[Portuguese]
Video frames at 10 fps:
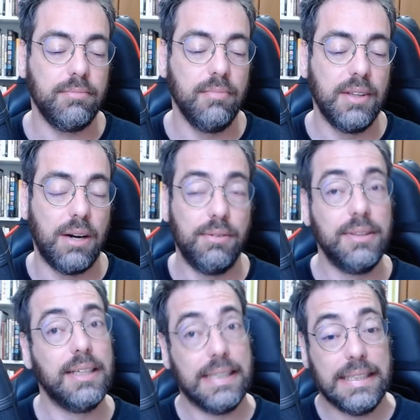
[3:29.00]
Então,
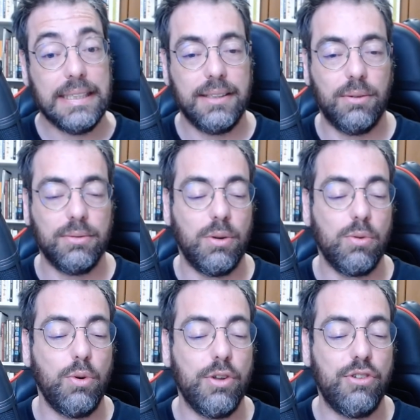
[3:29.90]
não, não
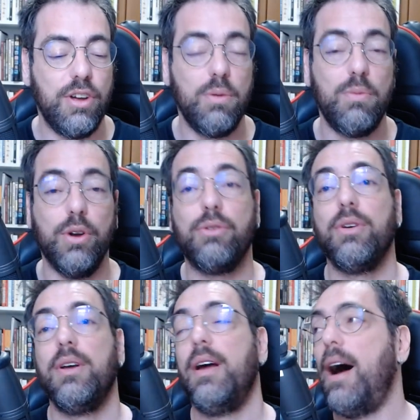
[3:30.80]
curtiram
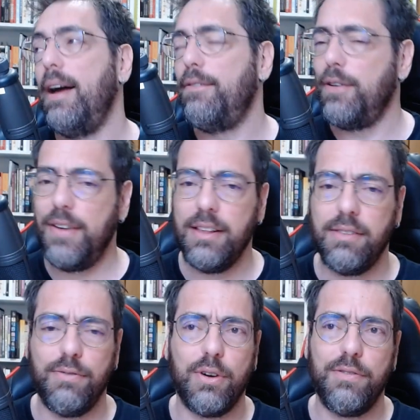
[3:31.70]
muito. Aí foi
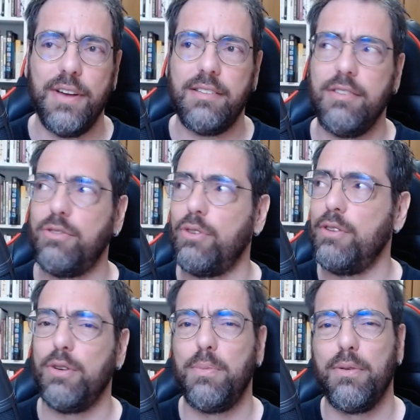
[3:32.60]
feito, foram feitas
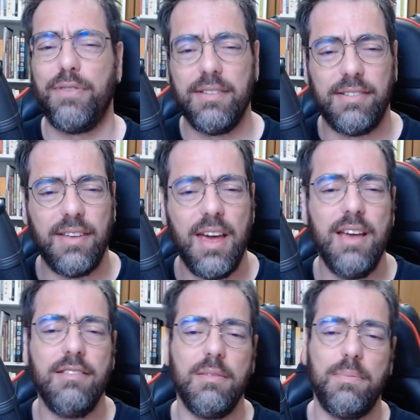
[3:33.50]
edições, foram pro
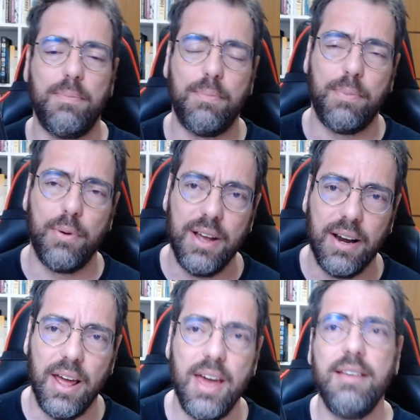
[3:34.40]
francês e pro
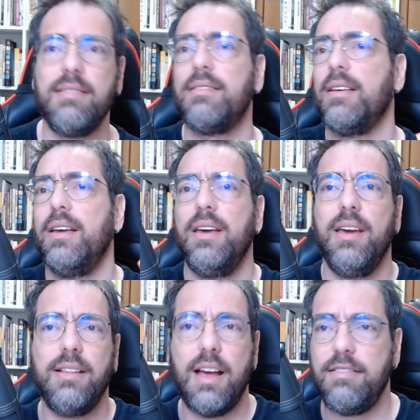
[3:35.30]
inglês,
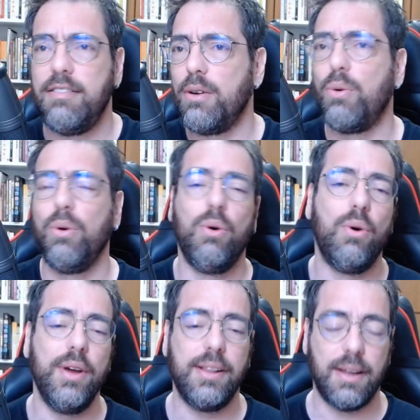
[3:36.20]
e daí
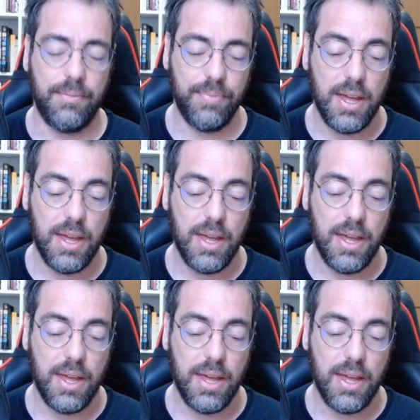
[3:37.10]
circulou e tal.